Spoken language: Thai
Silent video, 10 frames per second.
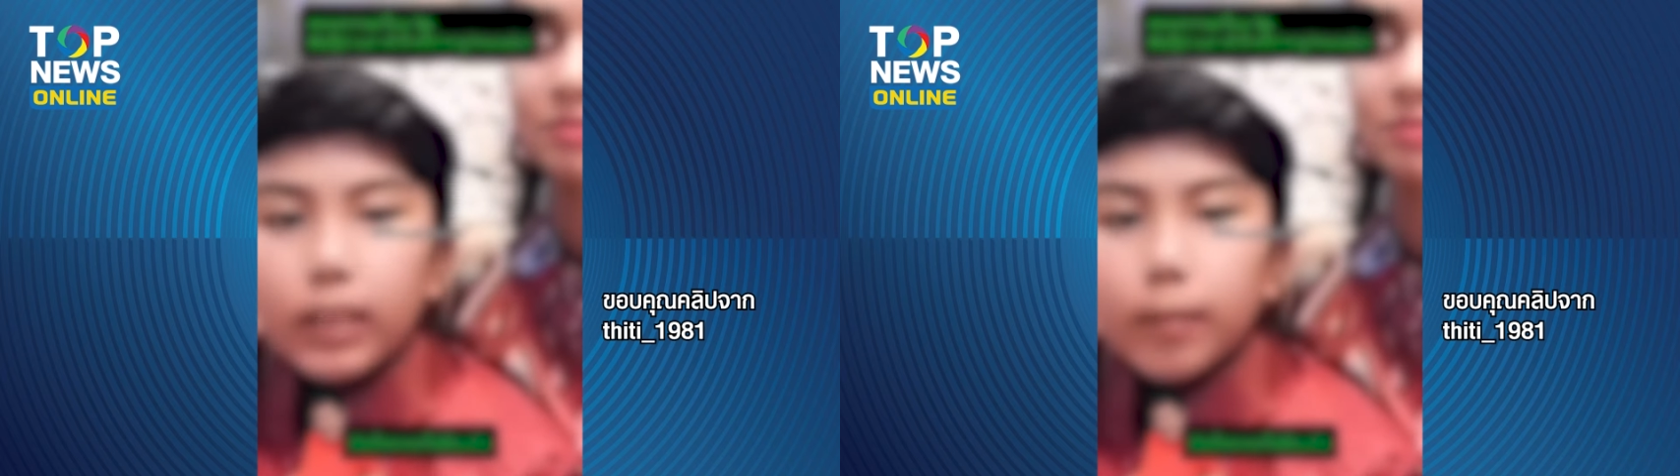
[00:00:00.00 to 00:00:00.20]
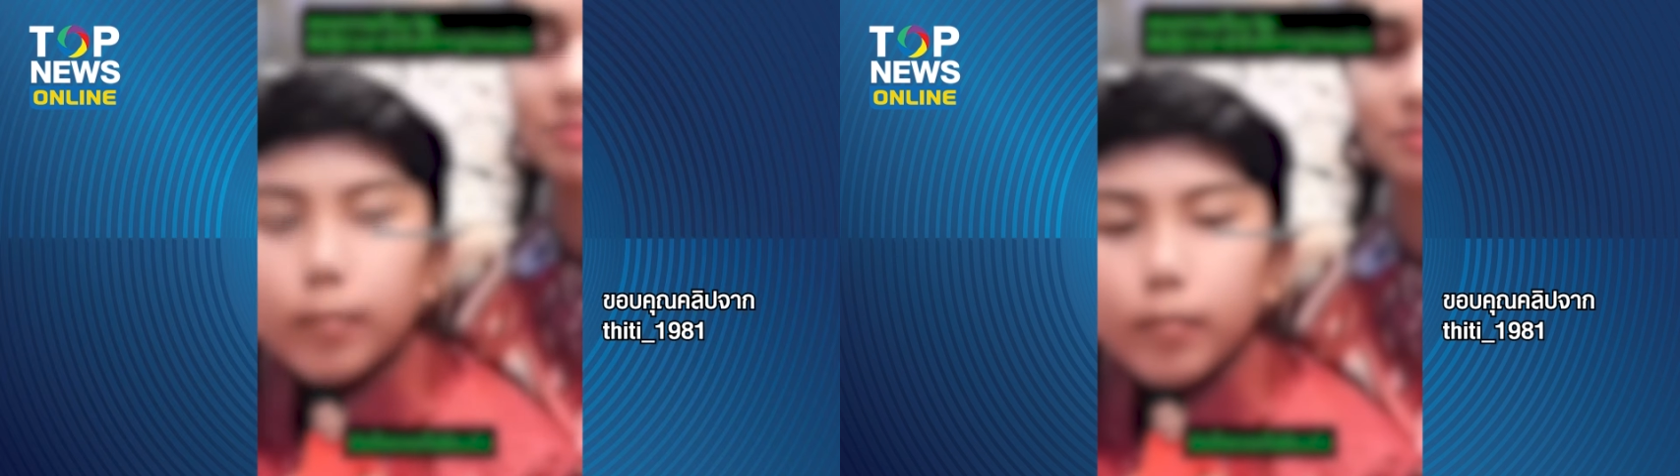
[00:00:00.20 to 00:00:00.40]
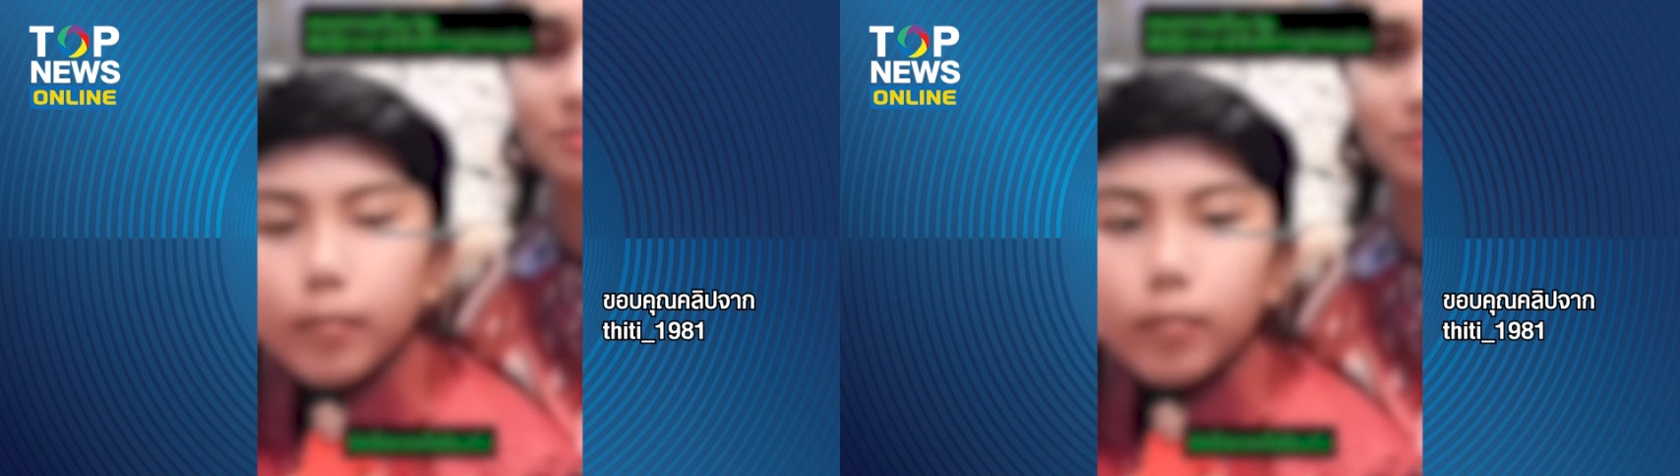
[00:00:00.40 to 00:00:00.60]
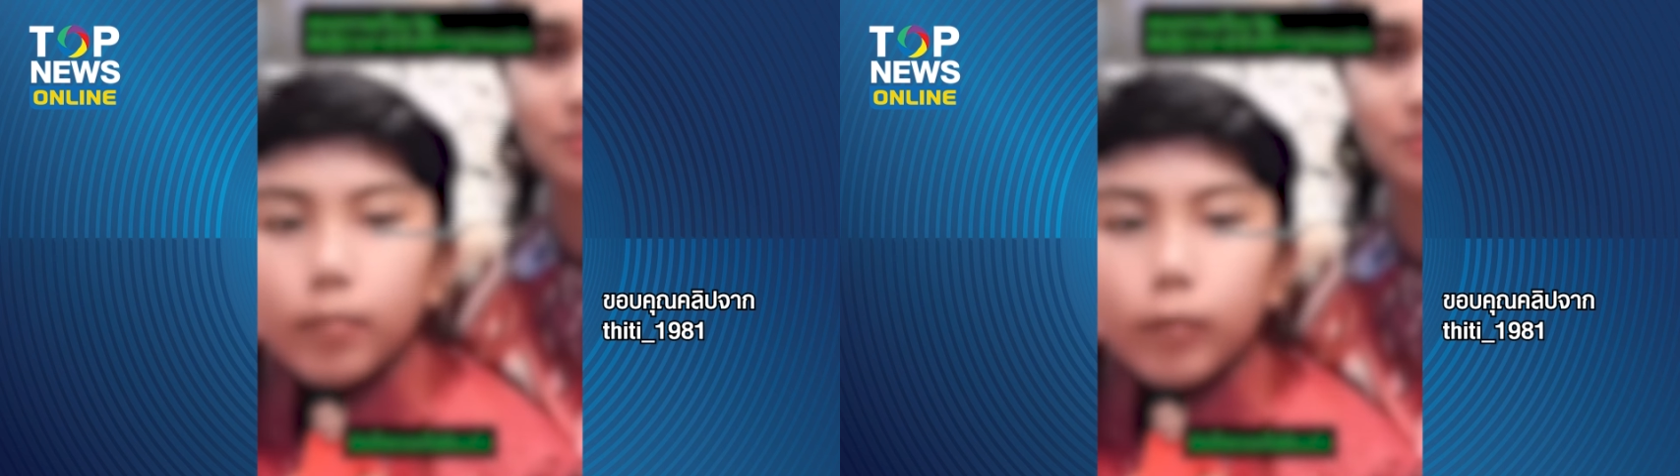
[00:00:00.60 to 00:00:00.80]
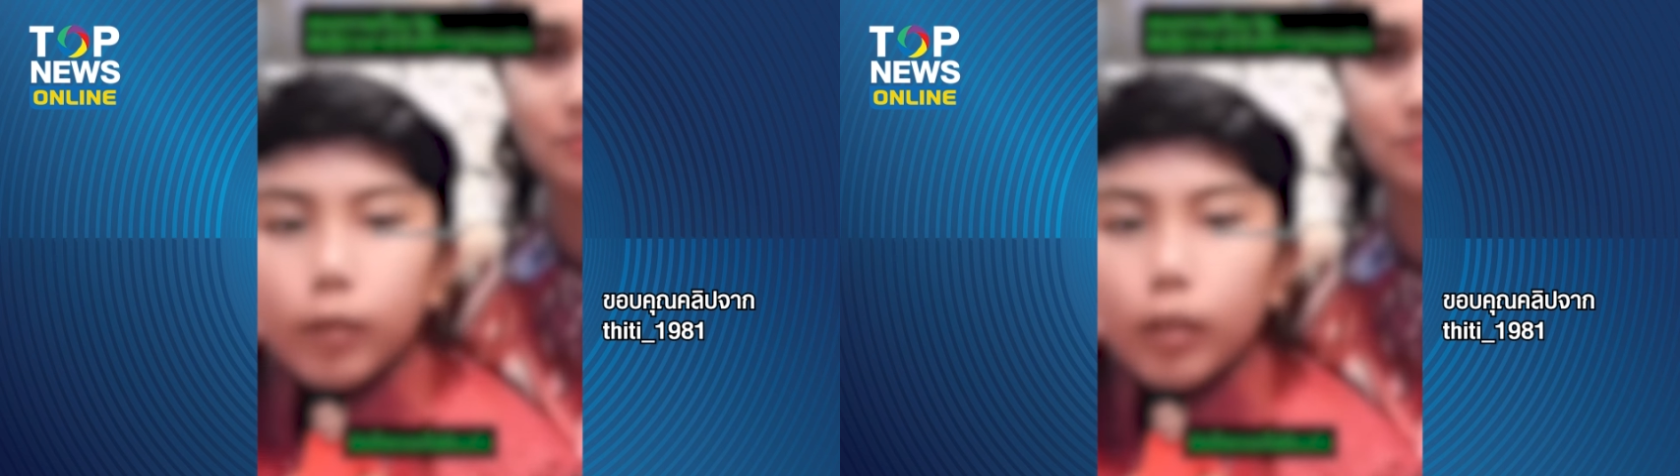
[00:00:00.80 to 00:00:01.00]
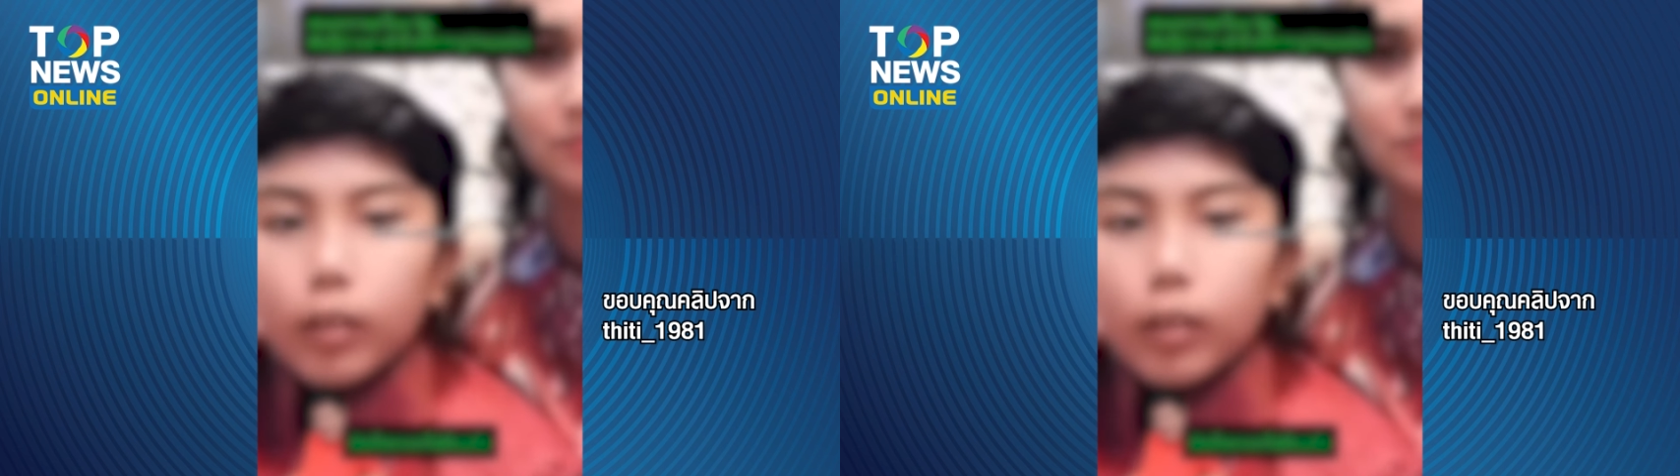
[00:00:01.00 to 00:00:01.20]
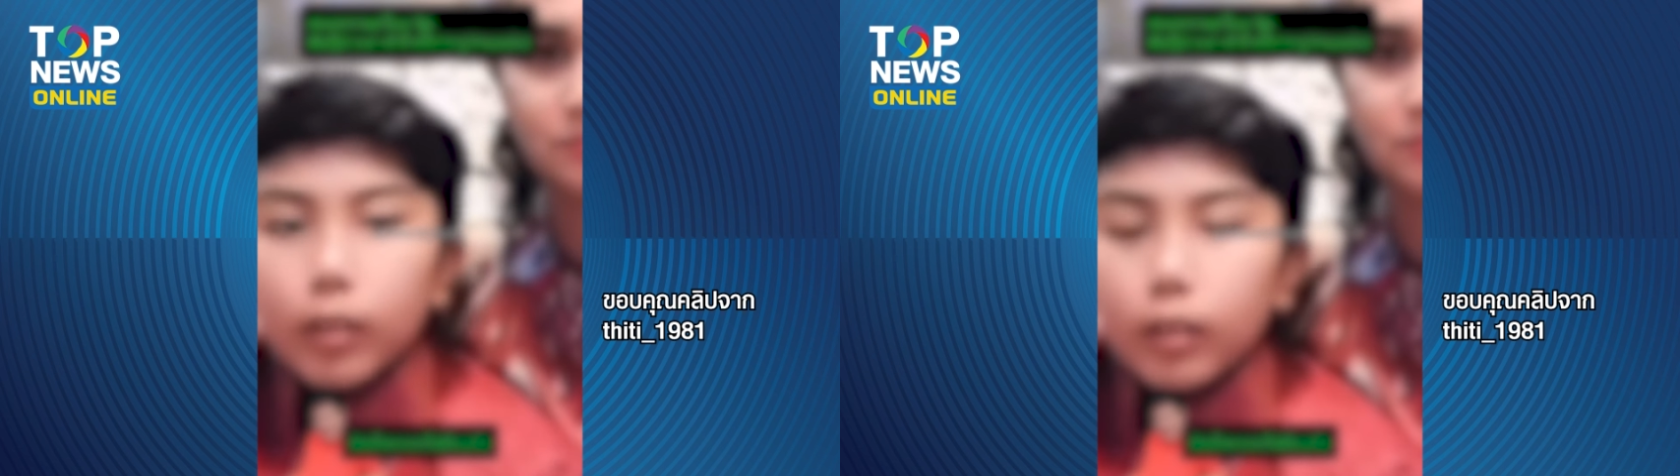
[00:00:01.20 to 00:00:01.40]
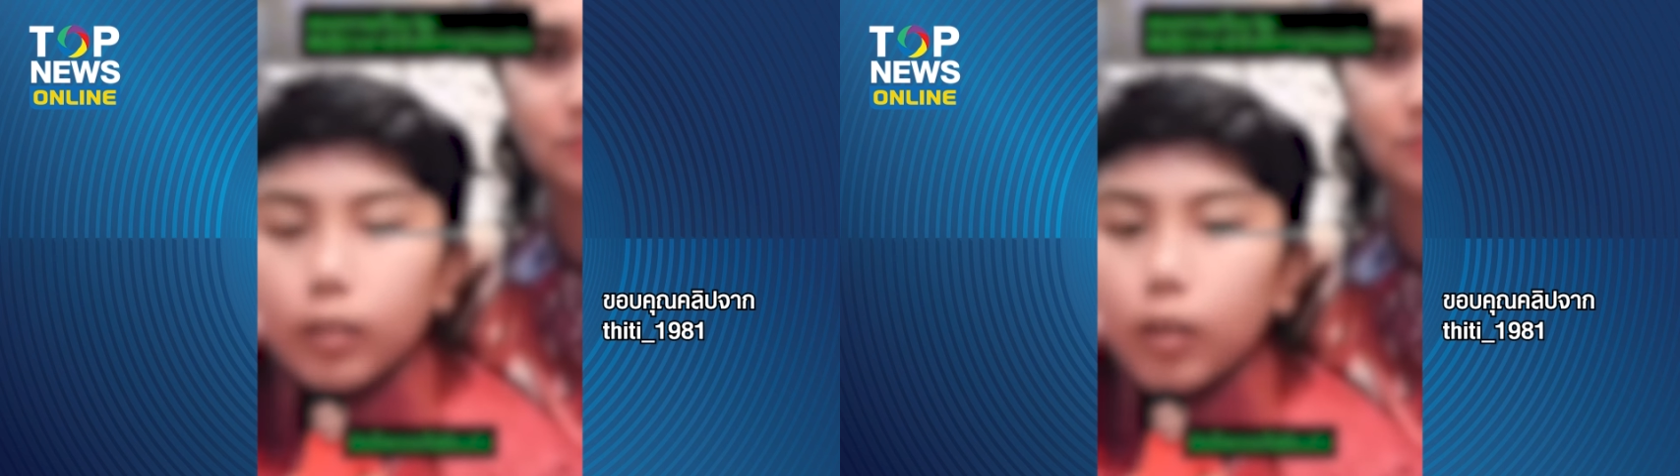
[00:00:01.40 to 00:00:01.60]
กับ
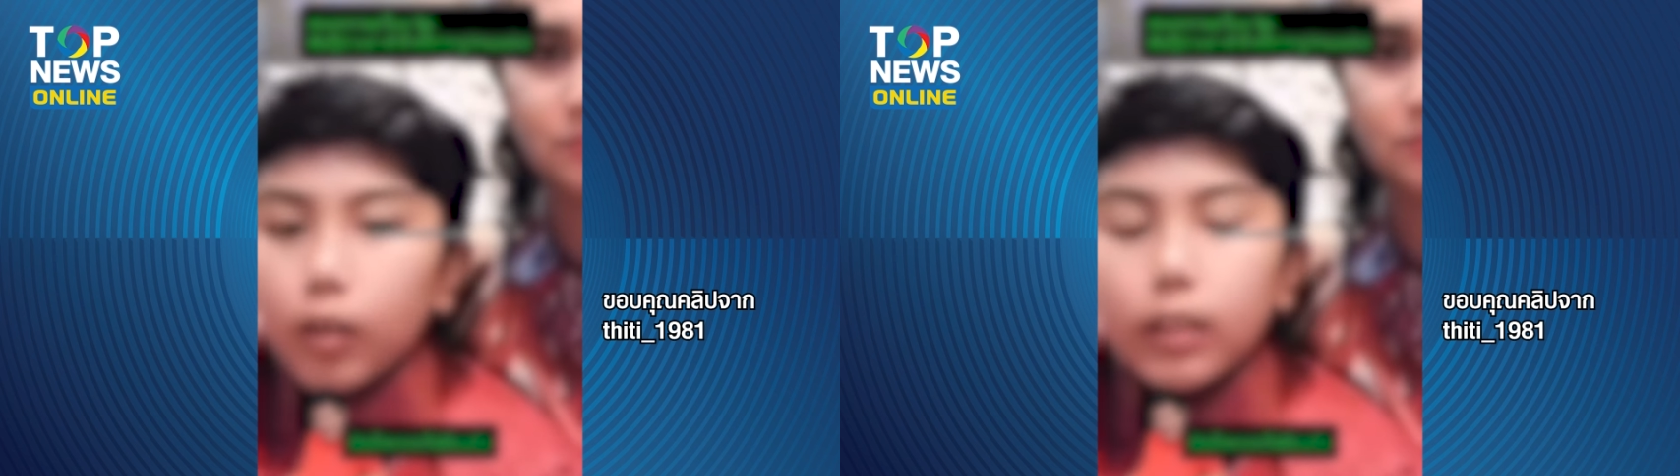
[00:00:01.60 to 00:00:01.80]
ก็